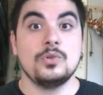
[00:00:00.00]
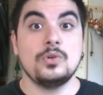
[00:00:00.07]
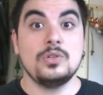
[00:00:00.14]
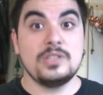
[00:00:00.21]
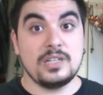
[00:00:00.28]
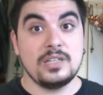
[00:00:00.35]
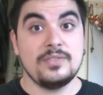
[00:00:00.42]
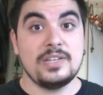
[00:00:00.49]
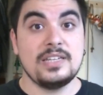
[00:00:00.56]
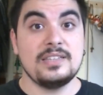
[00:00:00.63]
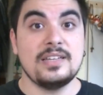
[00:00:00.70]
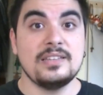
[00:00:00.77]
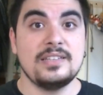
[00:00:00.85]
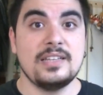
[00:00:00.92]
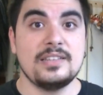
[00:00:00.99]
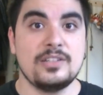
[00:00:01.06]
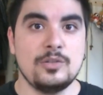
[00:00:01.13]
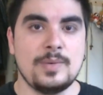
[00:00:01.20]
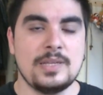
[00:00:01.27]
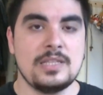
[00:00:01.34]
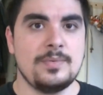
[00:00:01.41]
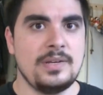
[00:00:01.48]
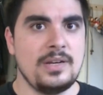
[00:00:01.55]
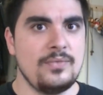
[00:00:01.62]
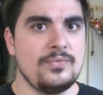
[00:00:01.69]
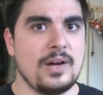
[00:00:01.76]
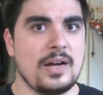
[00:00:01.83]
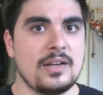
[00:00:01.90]
oltre ad avere tante altre domande per
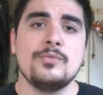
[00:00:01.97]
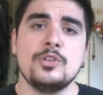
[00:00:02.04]
il fa,